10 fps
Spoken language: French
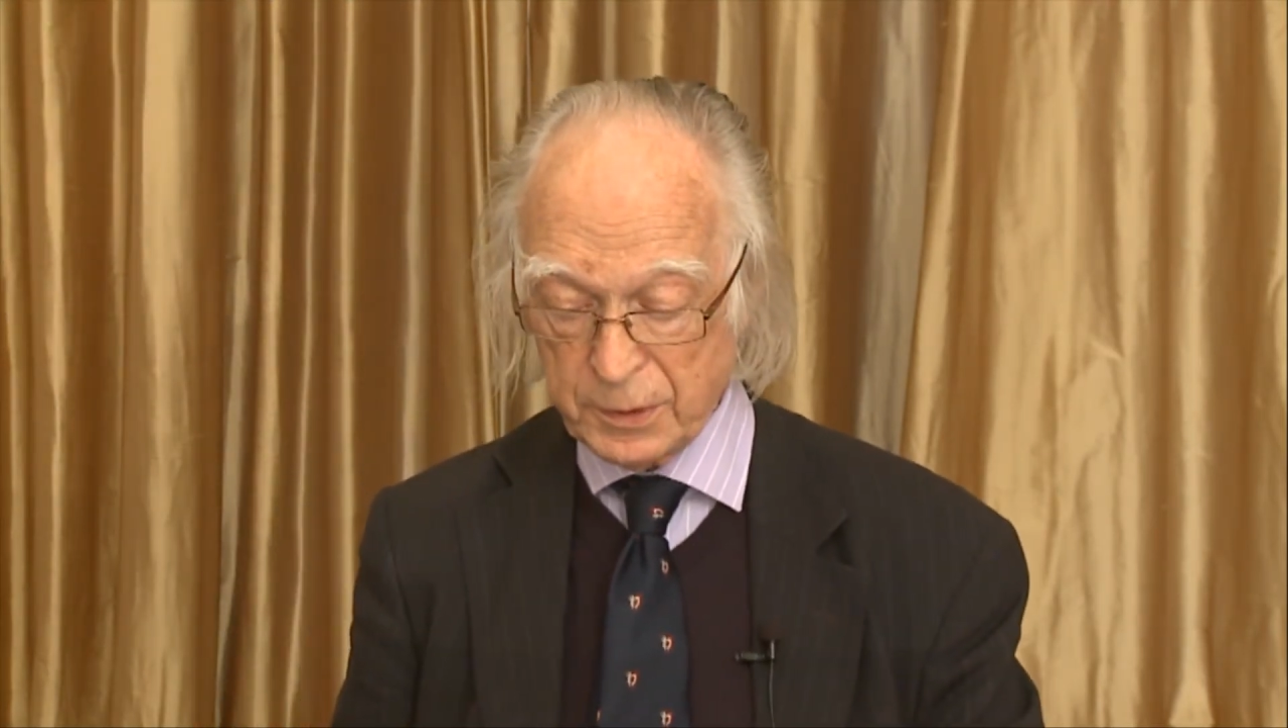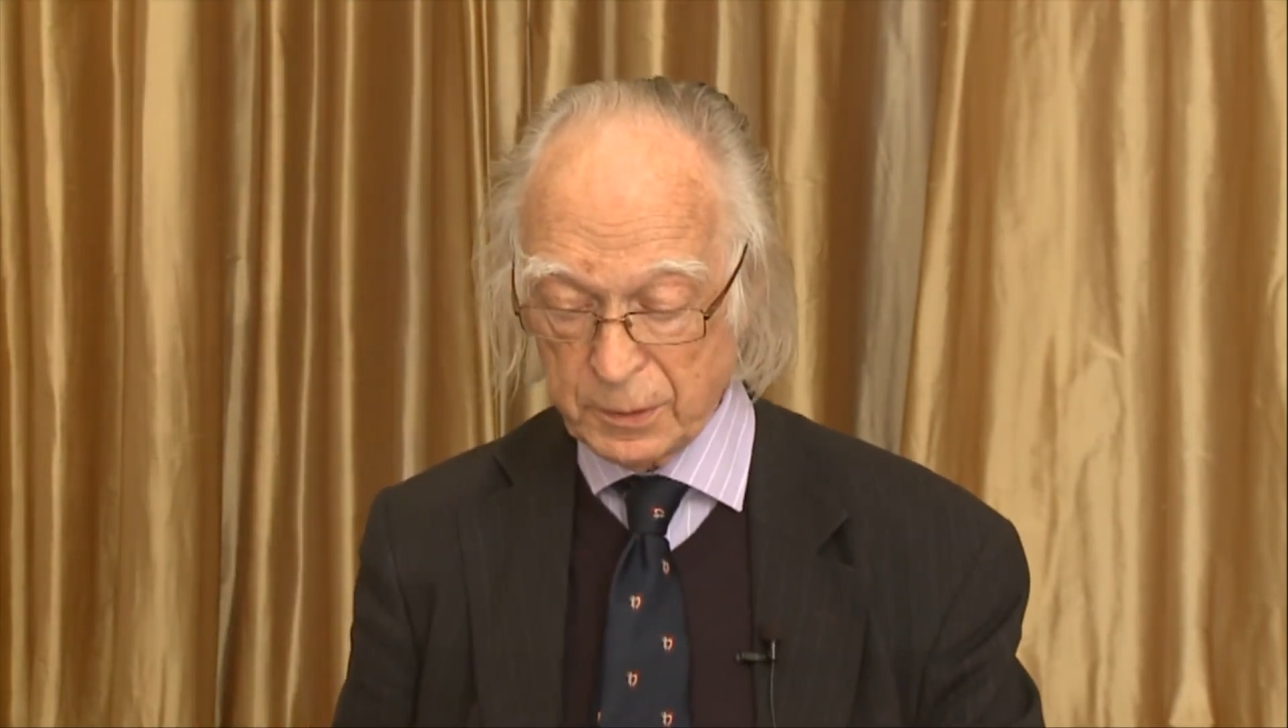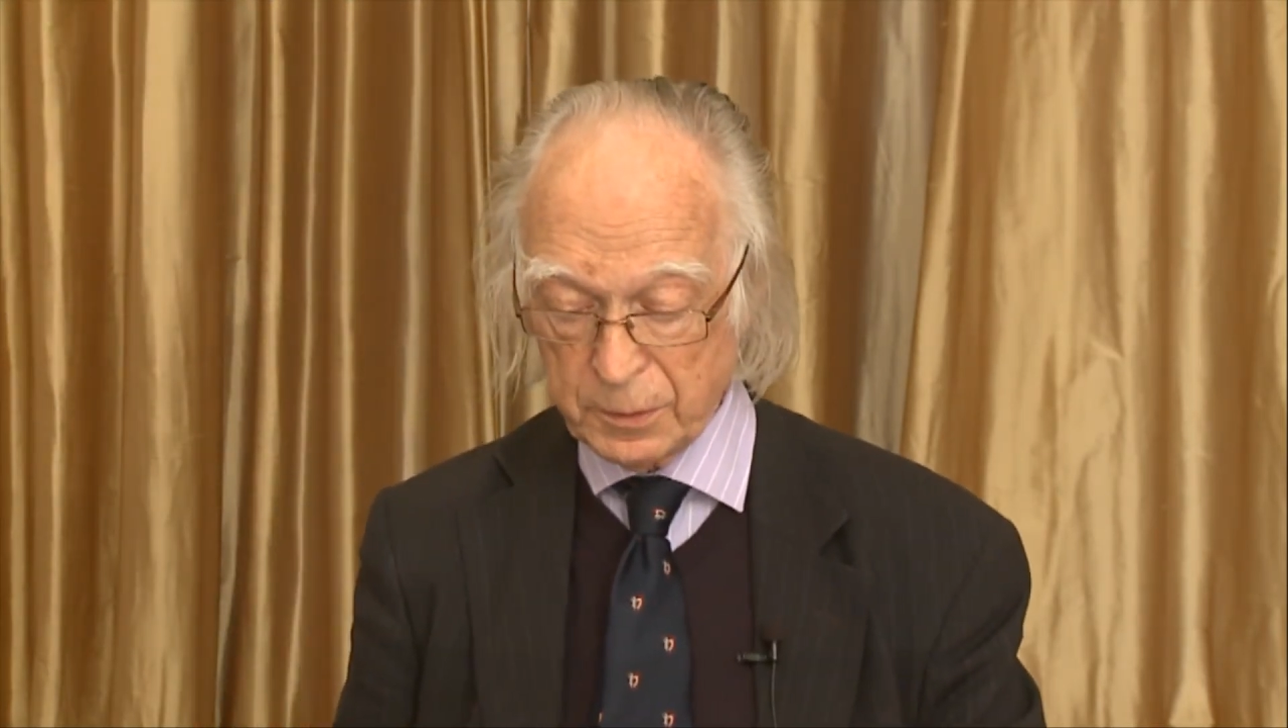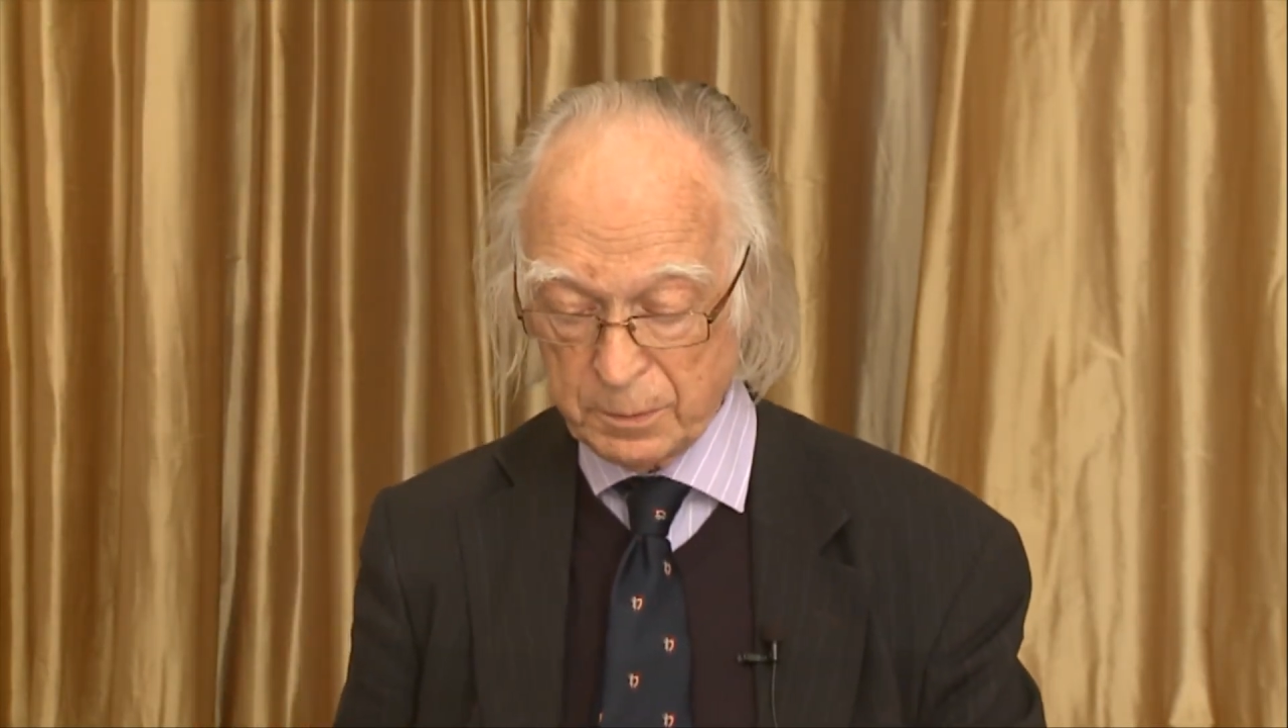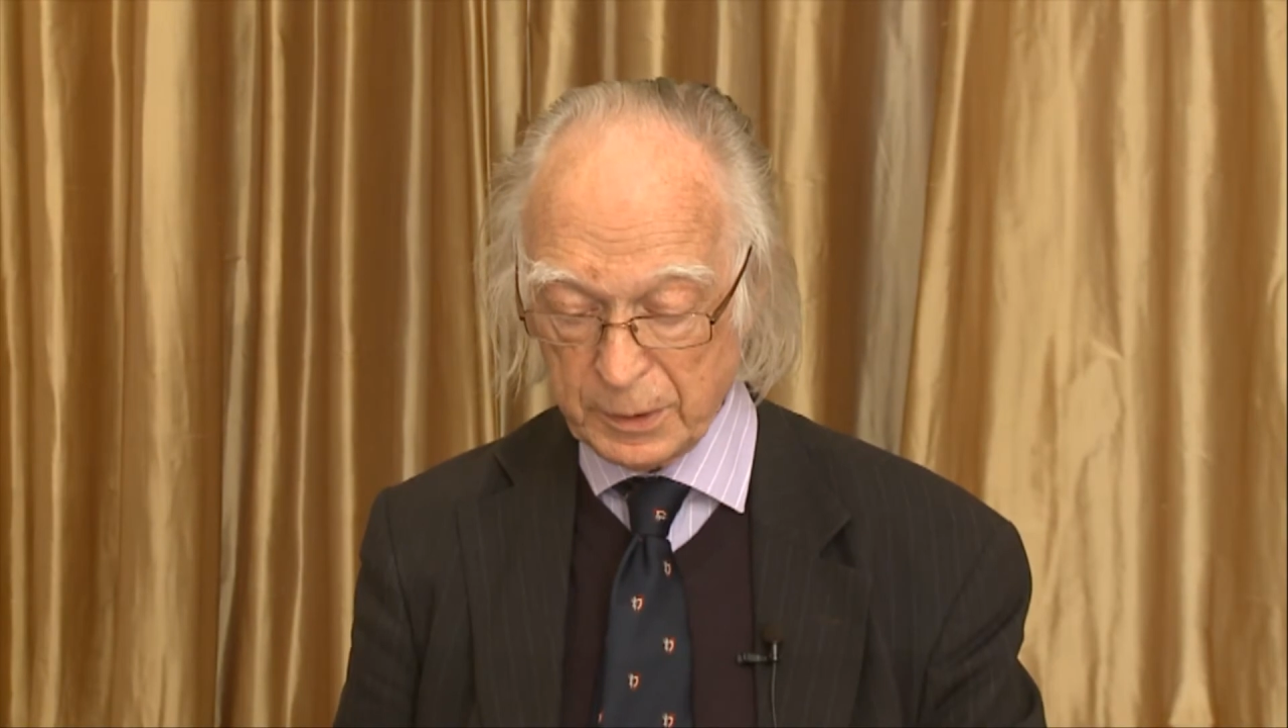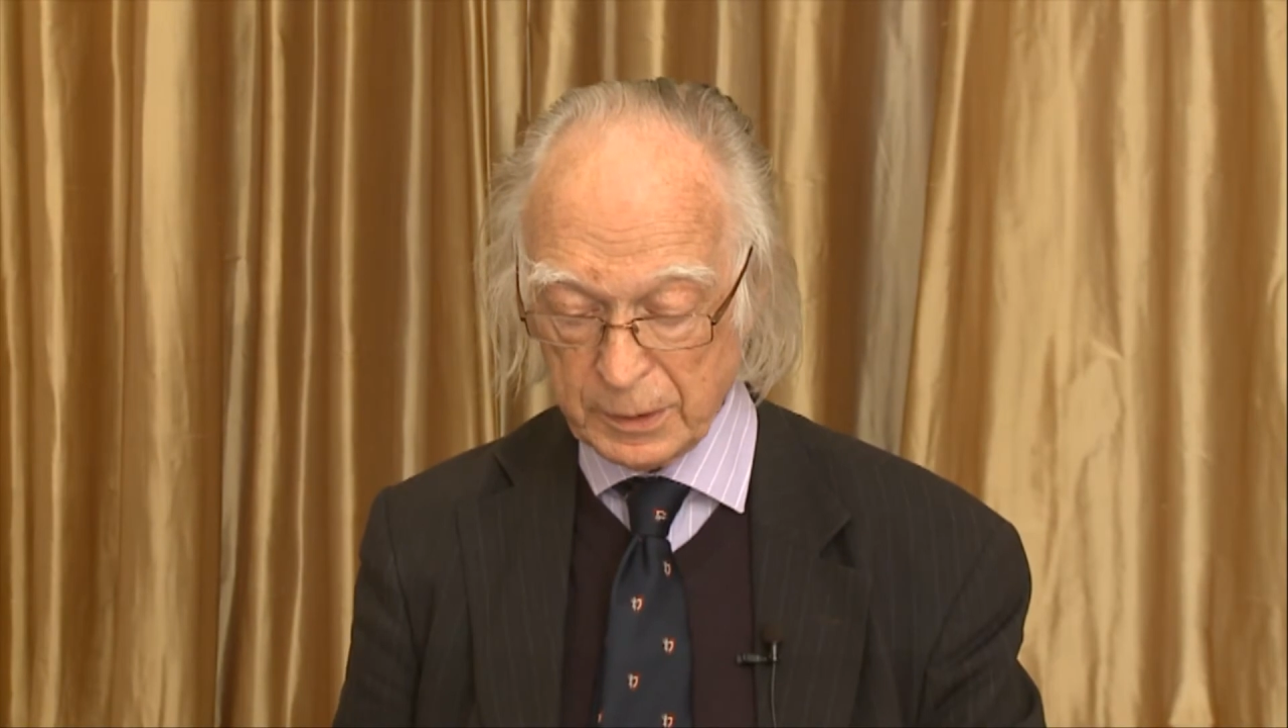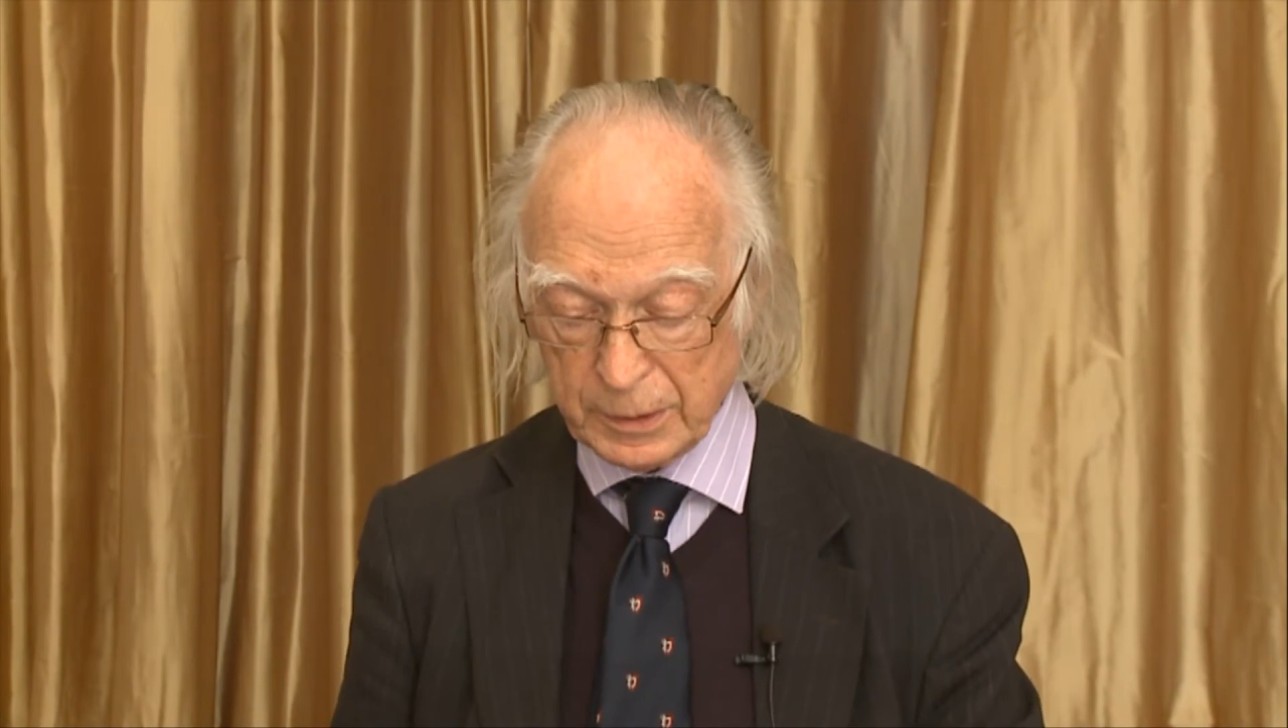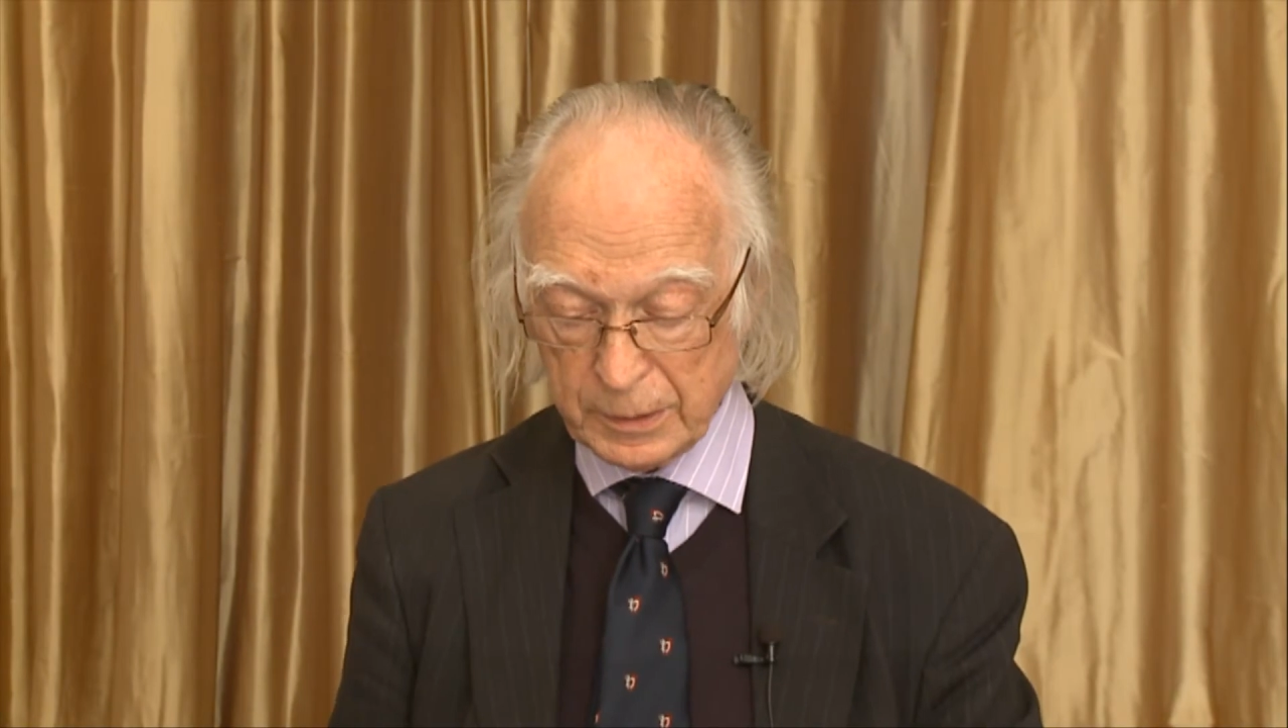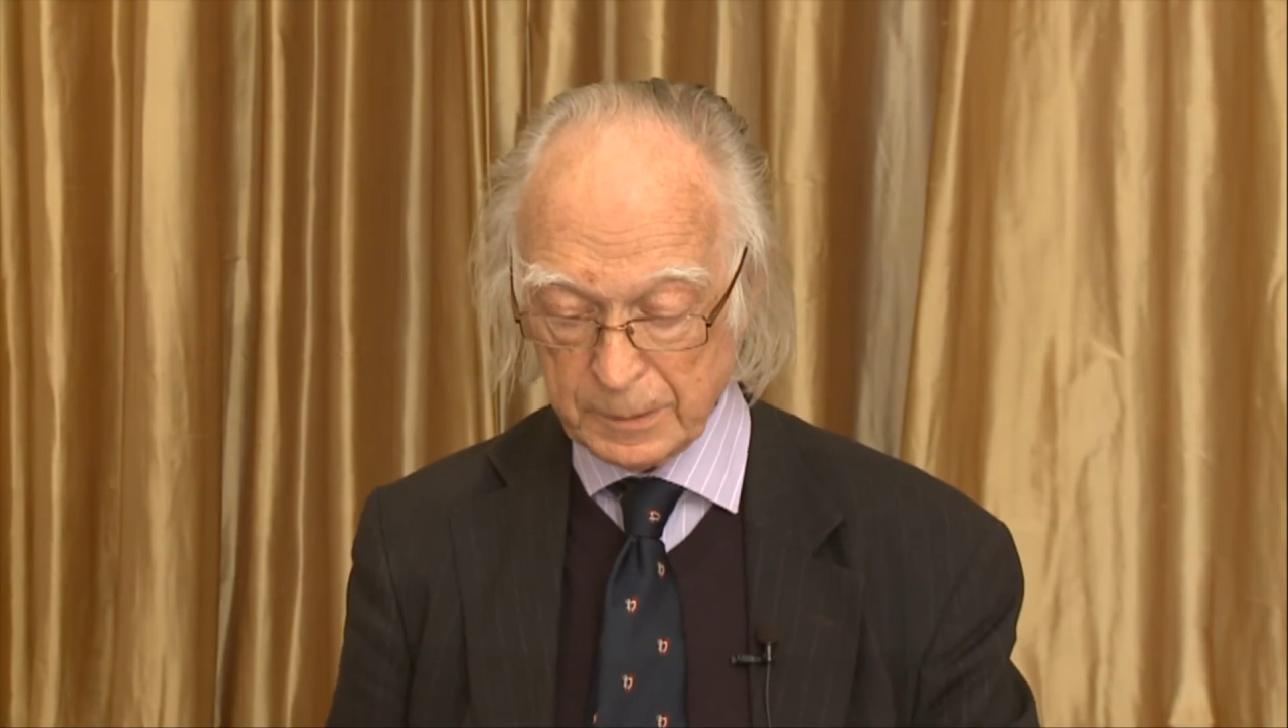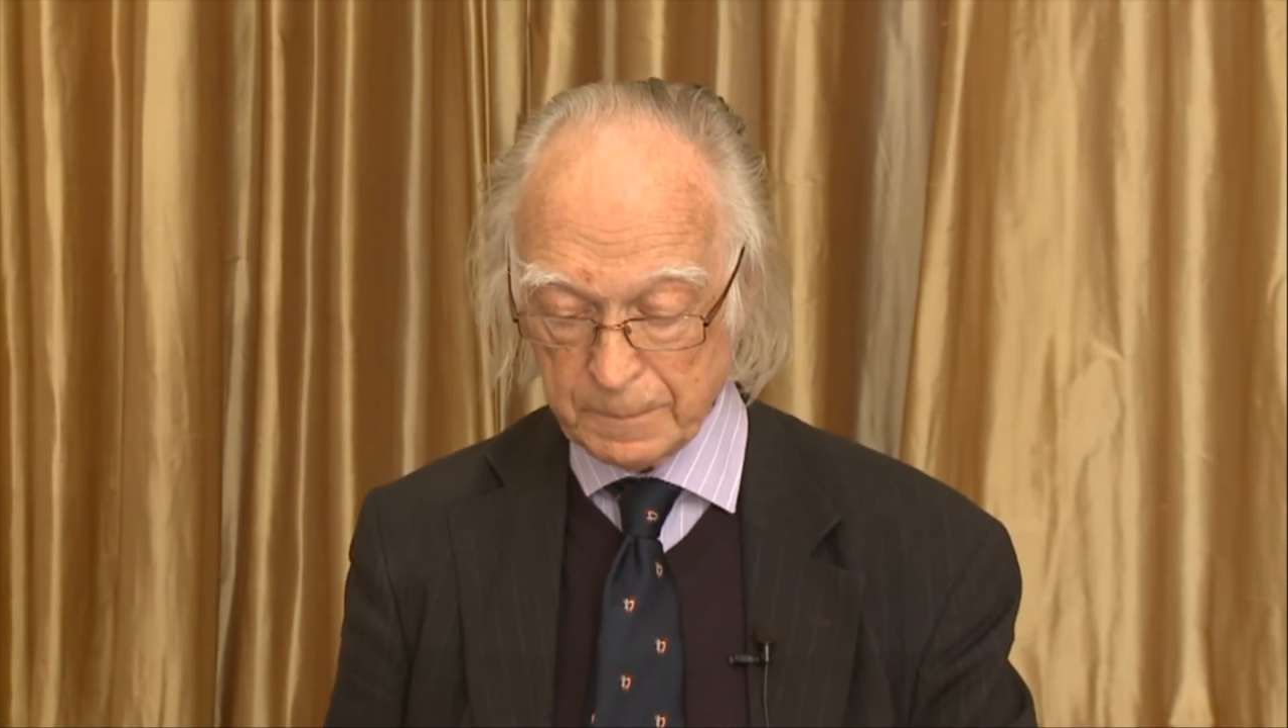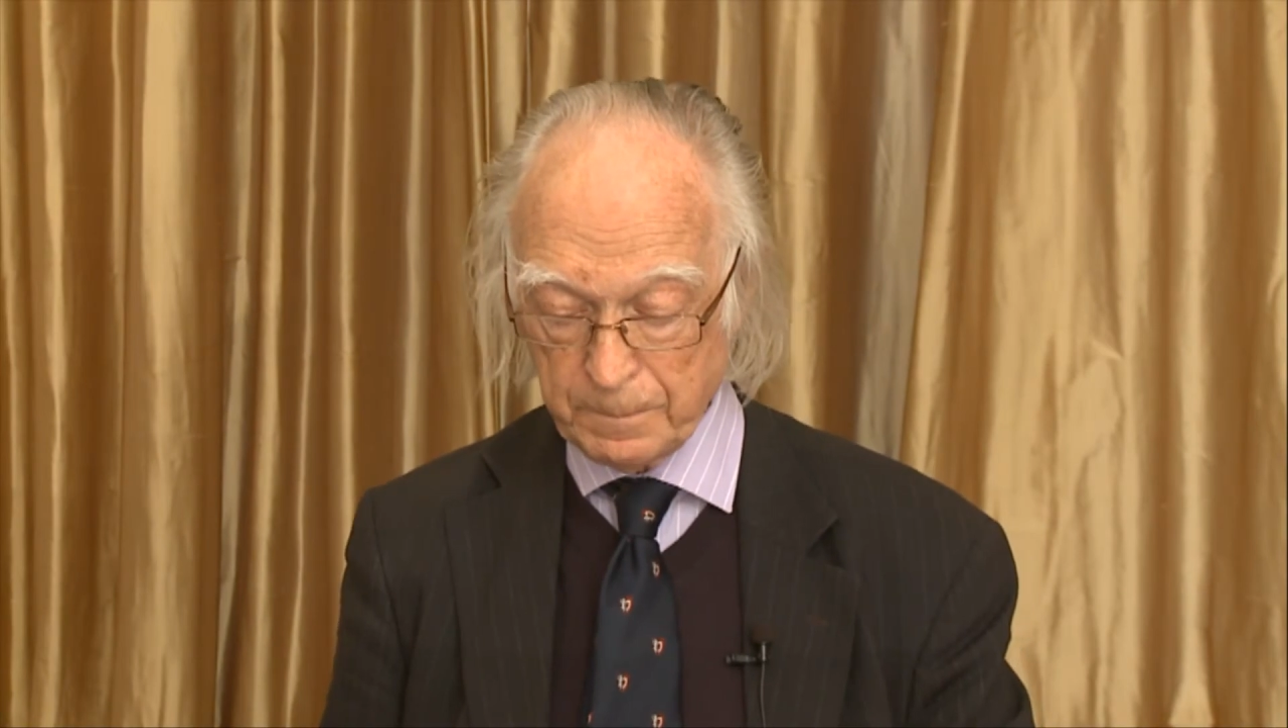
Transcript: Claude Bernard.